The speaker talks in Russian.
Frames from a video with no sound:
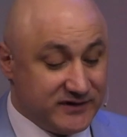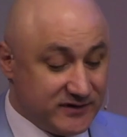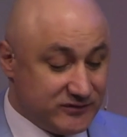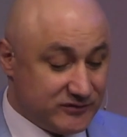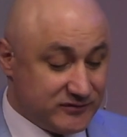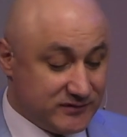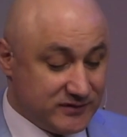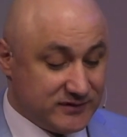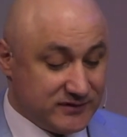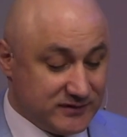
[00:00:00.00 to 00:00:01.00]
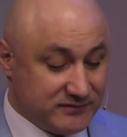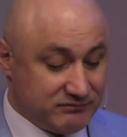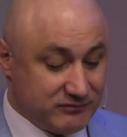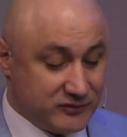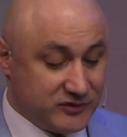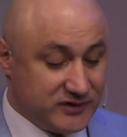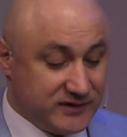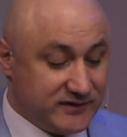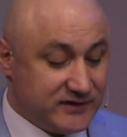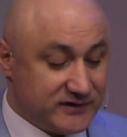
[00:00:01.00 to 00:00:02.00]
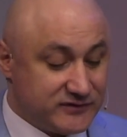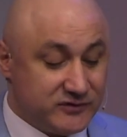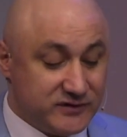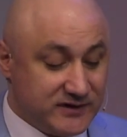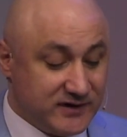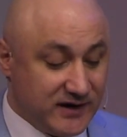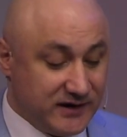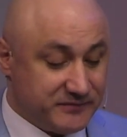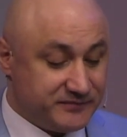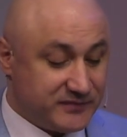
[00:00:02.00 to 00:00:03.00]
одну э, очень интересную деталь.